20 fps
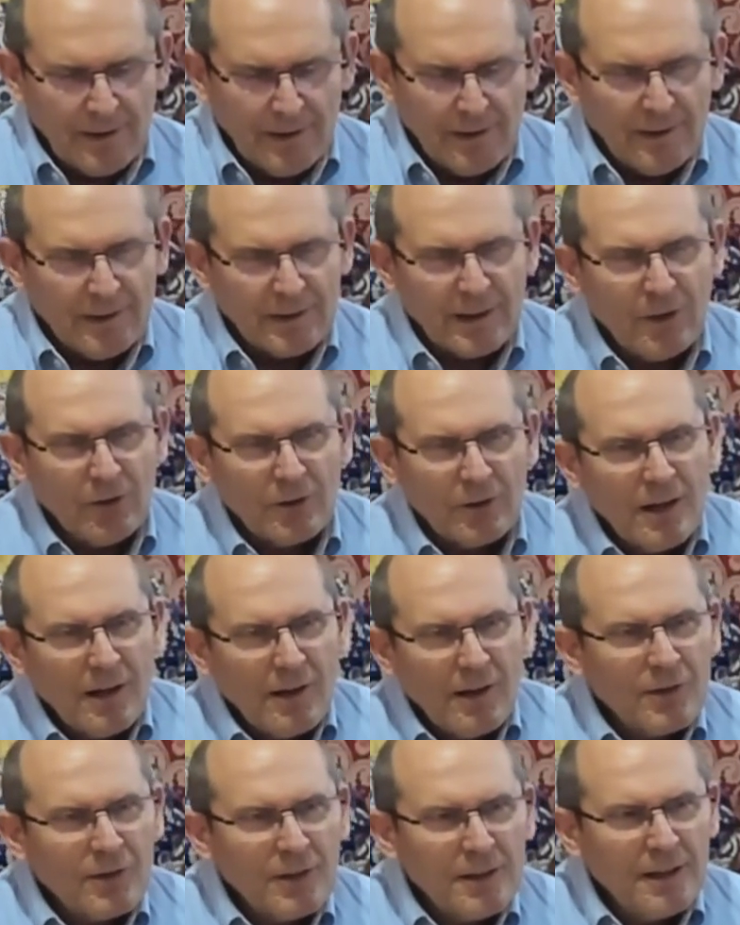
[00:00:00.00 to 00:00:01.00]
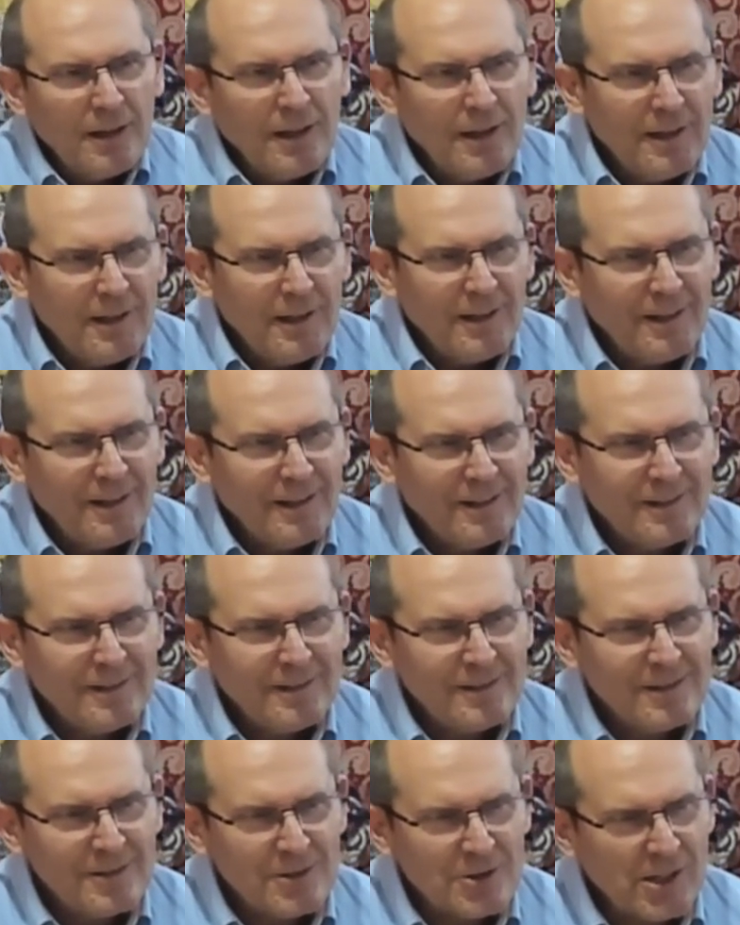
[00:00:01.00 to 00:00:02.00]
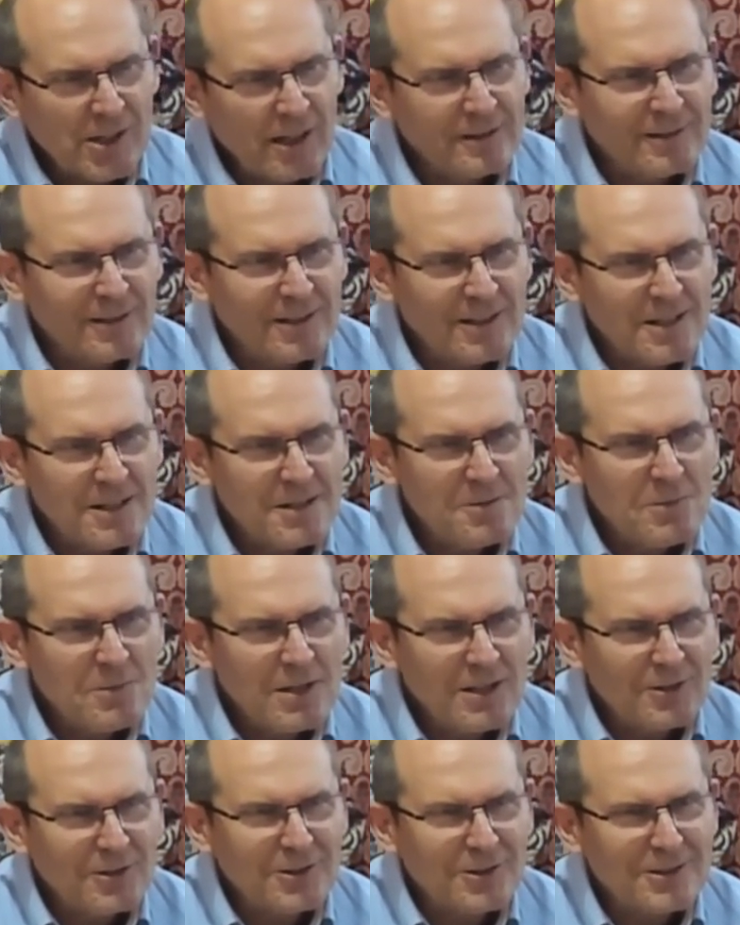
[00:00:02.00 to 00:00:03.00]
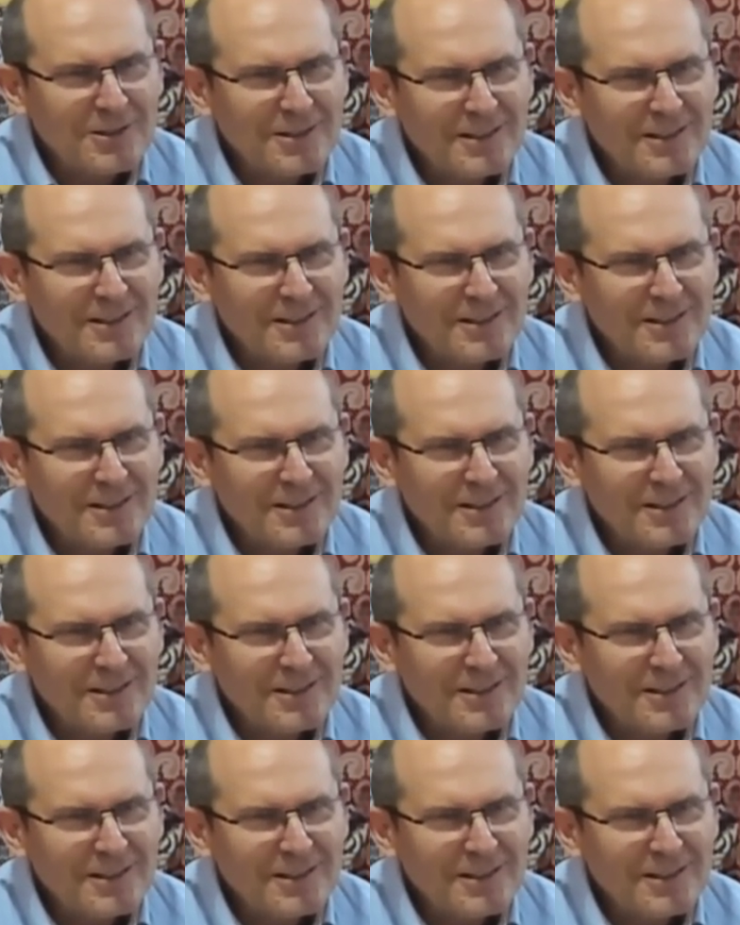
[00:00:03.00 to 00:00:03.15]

¿Qué lo quiere decir? No seáis tímidos.